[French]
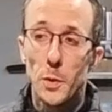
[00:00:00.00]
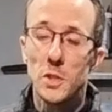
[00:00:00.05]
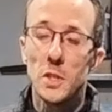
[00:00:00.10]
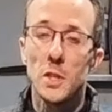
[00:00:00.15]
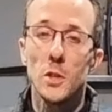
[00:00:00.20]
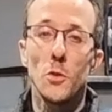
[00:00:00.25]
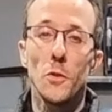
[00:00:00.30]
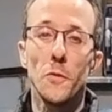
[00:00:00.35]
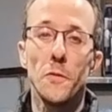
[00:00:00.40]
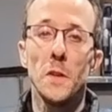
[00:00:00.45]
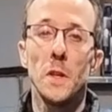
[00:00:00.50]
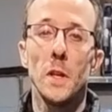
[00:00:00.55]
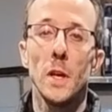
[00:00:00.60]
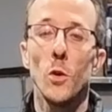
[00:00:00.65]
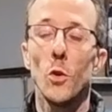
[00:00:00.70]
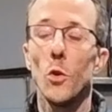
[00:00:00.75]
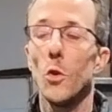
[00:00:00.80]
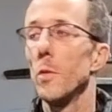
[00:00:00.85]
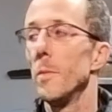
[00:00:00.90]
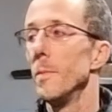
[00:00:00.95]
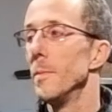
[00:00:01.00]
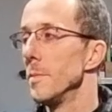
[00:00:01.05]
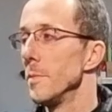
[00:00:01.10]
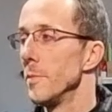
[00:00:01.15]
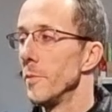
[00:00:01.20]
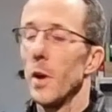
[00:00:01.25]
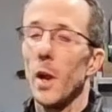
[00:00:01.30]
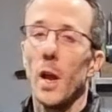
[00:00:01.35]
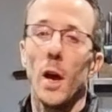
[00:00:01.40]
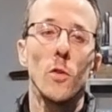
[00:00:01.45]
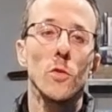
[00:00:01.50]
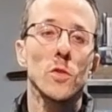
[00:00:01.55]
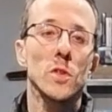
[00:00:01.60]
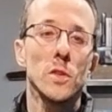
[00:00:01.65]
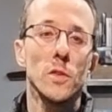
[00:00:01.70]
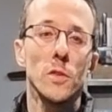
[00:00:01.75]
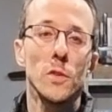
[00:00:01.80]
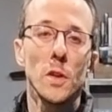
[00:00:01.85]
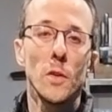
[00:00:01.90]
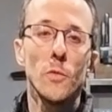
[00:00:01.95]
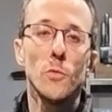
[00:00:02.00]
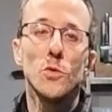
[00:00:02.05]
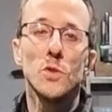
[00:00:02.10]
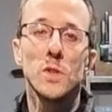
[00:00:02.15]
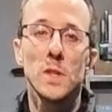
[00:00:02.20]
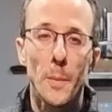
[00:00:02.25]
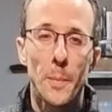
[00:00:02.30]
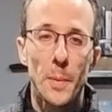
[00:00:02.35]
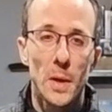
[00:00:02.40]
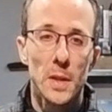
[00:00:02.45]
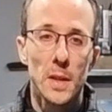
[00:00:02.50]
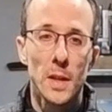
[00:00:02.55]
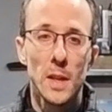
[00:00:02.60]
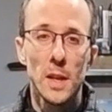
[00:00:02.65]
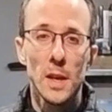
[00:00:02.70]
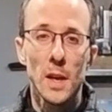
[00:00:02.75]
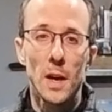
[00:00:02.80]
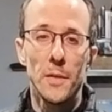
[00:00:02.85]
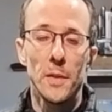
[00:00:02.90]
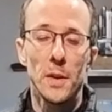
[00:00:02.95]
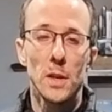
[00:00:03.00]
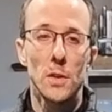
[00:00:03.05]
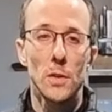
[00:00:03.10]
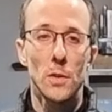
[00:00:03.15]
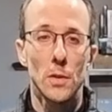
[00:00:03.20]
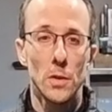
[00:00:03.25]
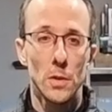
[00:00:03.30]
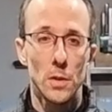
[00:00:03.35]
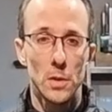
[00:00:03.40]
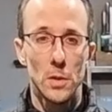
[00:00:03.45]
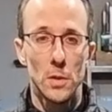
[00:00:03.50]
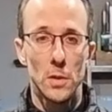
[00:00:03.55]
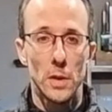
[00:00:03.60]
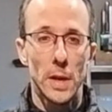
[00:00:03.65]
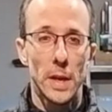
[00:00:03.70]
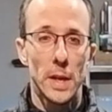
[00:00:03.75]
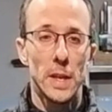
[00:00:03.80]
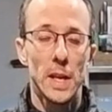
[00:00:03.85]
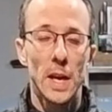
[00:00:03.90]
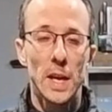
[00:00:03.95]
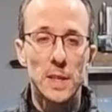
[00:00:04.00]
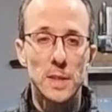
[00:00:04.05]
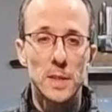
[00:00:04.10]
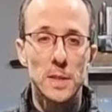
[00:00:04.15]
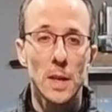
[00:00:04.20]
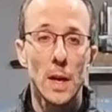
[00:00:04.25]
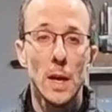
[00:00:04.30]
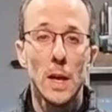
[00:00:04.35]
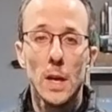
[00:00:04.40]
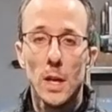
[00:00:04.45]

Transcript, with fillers: petite vidéo. Voilà, on, a voulu se taper un délire avec euh, Elias.